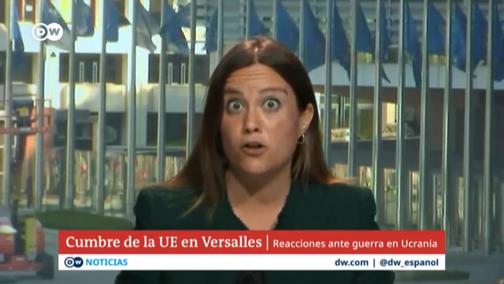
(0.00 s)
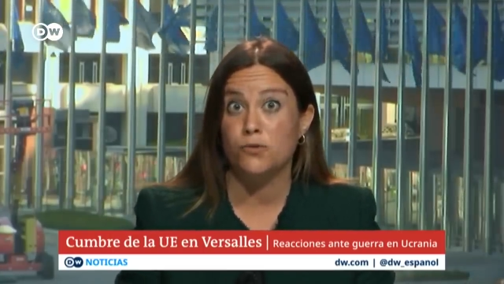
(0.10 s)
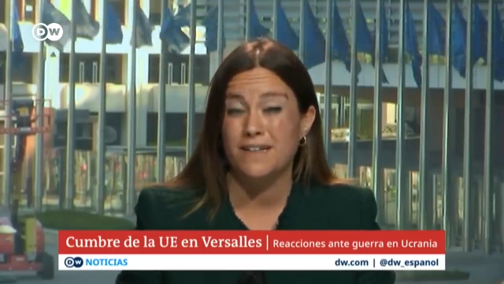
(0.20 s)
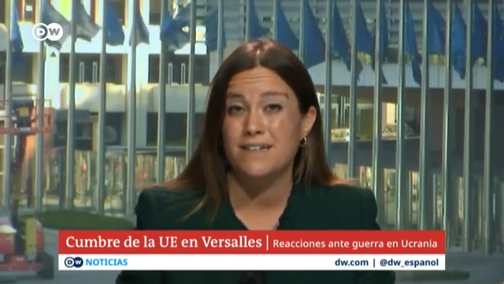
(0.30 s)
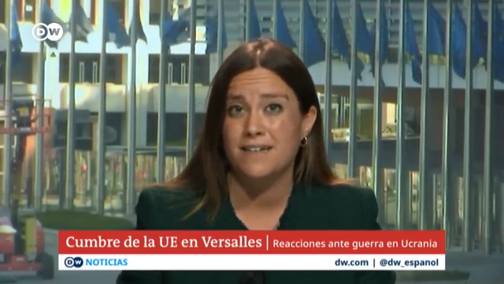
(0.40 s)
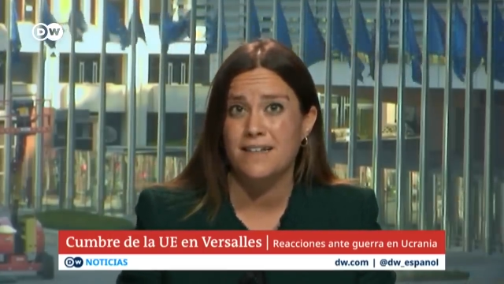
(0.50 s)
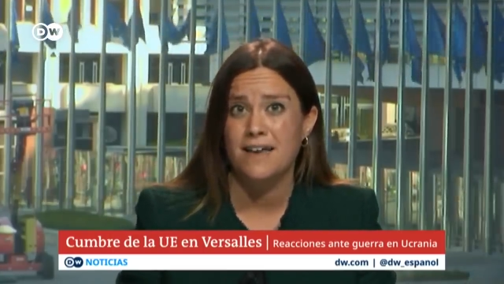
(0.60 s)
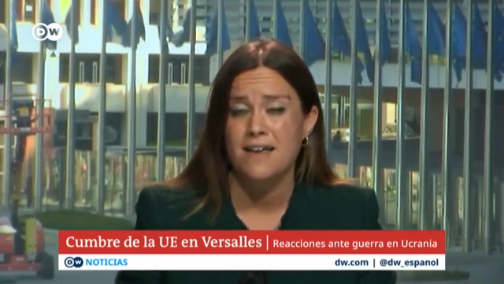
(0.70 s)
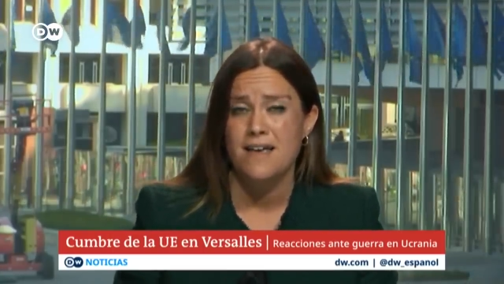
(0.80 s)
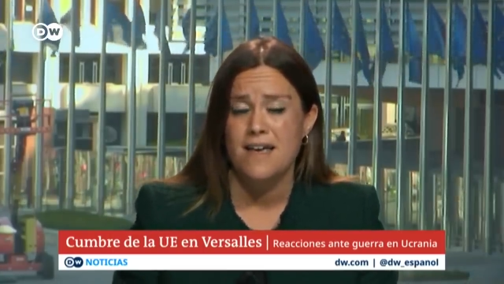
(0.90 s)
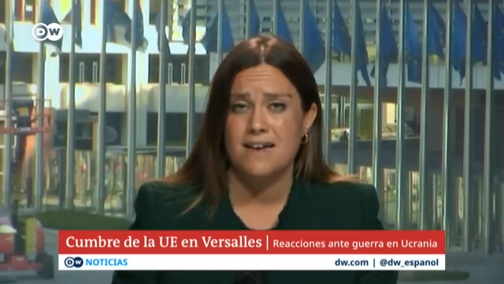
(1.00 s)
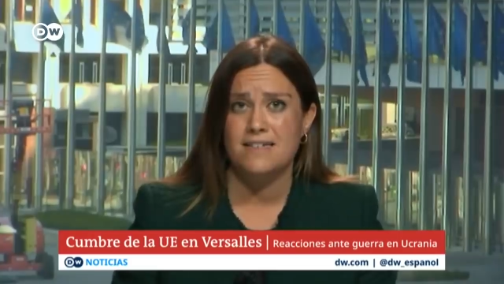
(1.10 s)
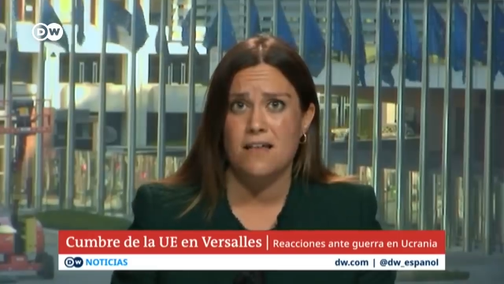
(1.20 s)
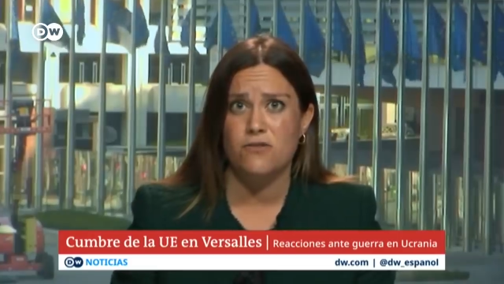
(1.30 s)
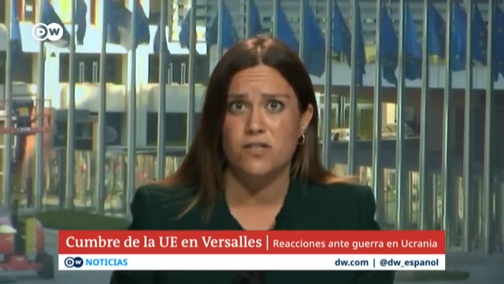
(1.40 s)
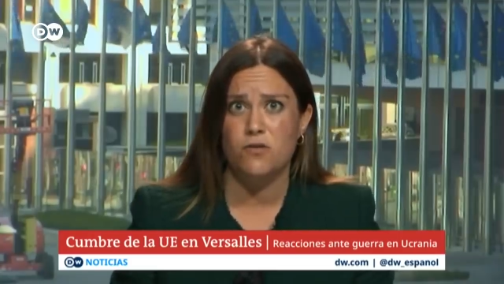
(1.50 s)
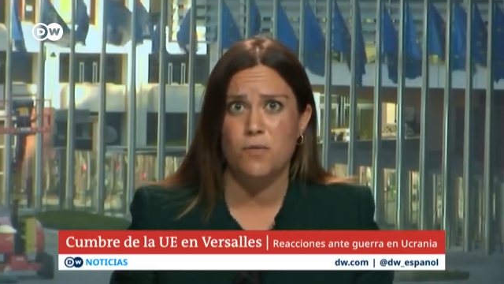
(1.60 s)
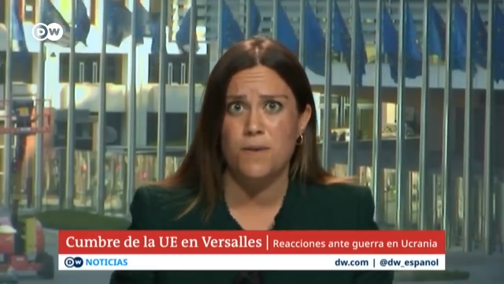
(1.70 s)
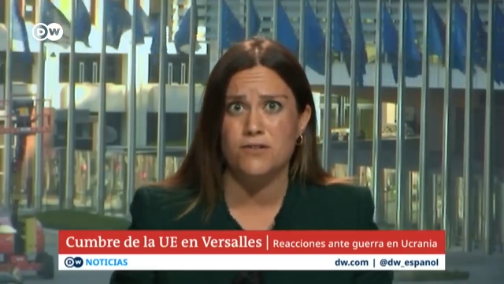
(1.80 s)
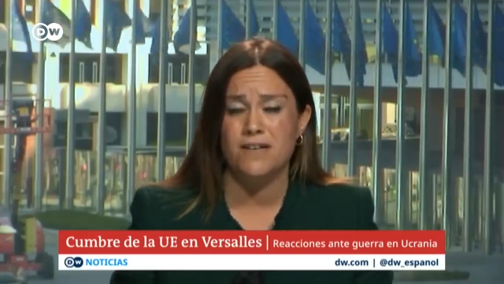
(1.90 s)
Los 27 estados
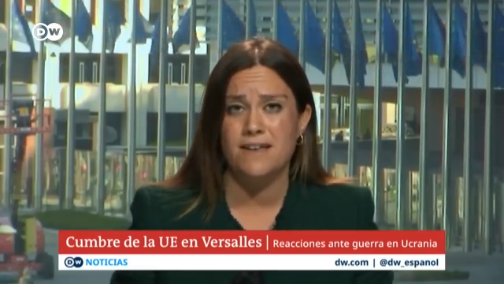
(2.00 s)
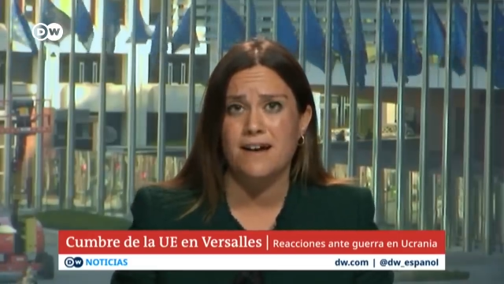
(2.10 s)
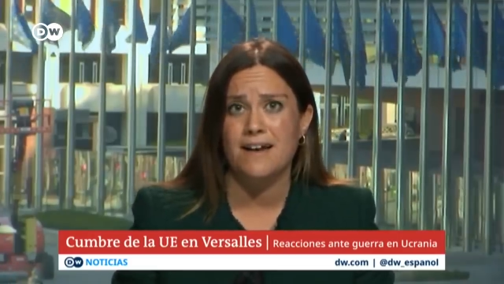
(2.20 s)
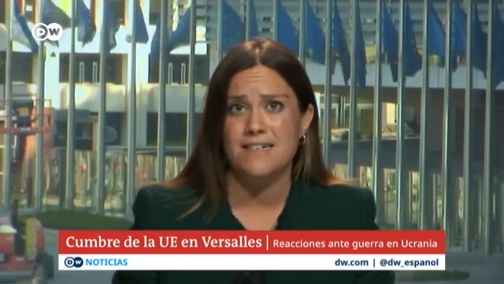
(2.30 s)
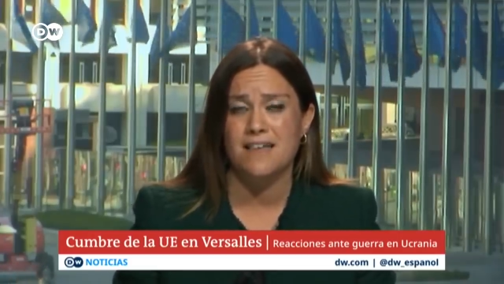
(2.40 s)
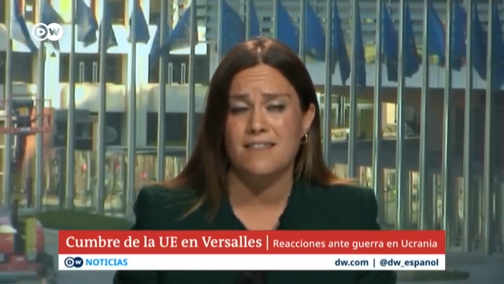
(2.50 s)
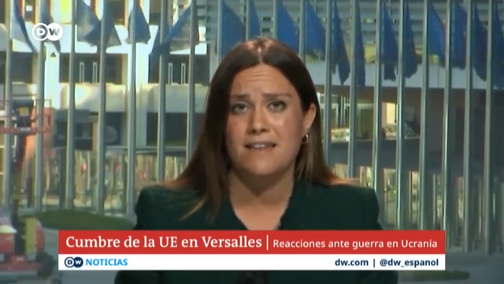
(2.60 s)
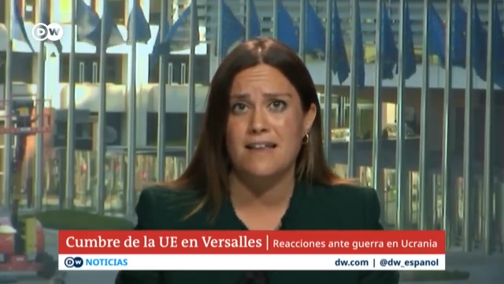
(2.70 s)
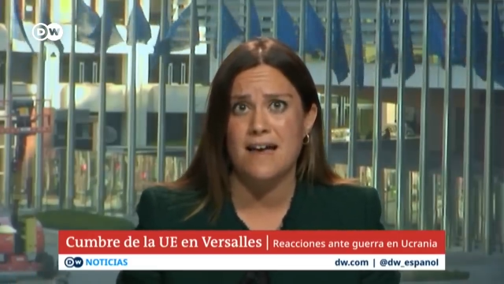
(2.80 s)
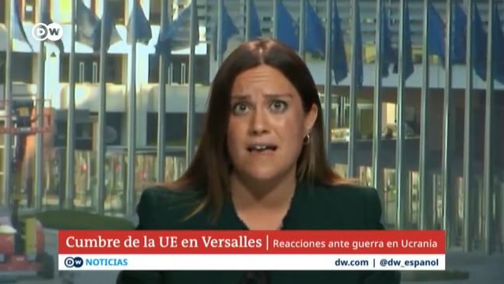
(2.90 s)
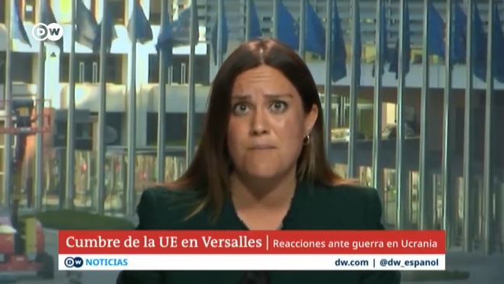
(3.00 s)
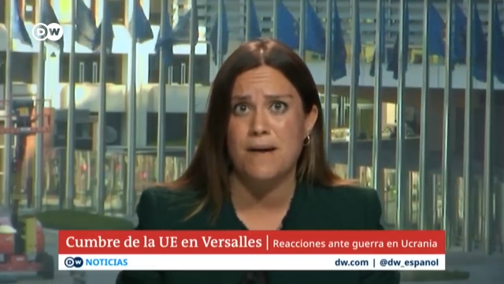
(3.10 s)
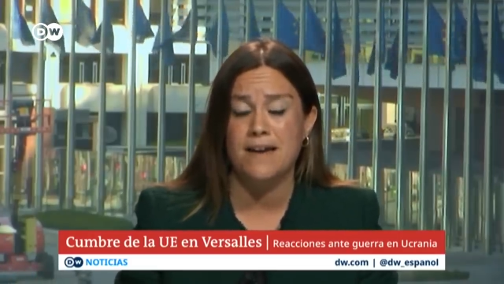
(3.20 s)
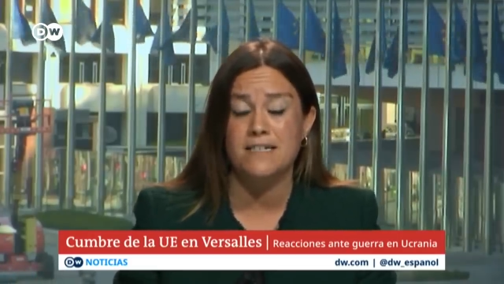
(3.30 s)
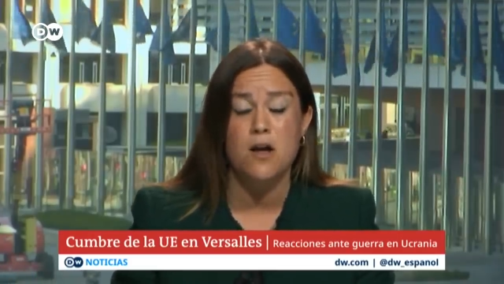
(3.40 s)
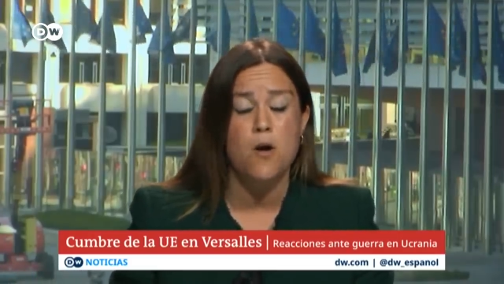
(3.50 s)
europeos llegan a esta cita en París